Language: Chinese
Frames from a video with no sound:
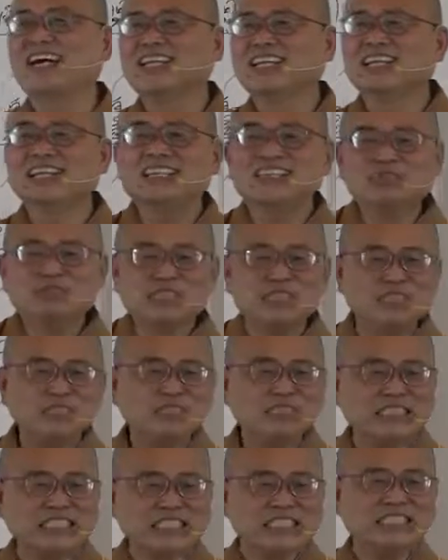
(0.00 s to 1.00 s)
那你比如
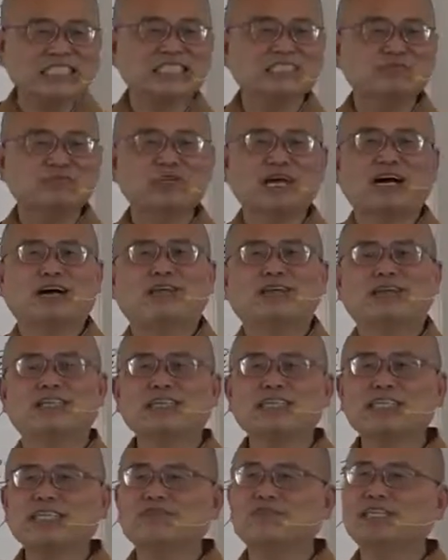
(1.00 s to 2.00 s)
说你经济不好，
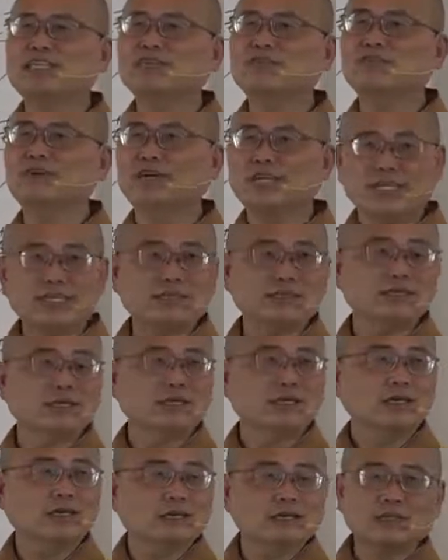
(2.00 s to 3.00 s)
那念佛念佛，哎，
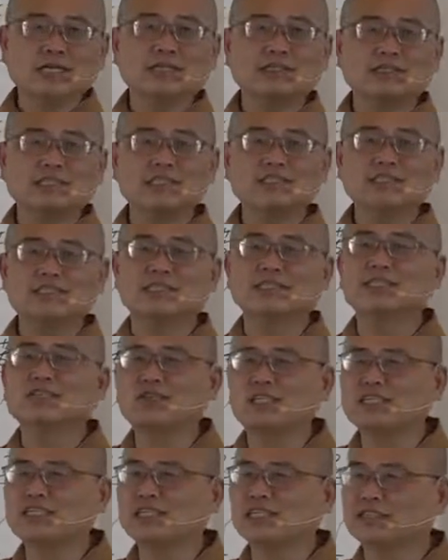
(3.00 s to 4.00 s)
忽然间生意
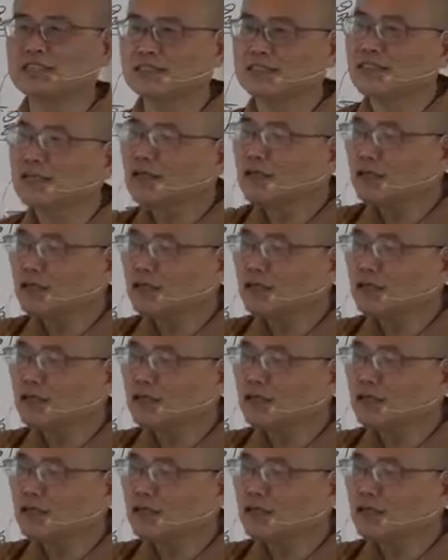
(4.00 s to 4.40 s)
赚钱了，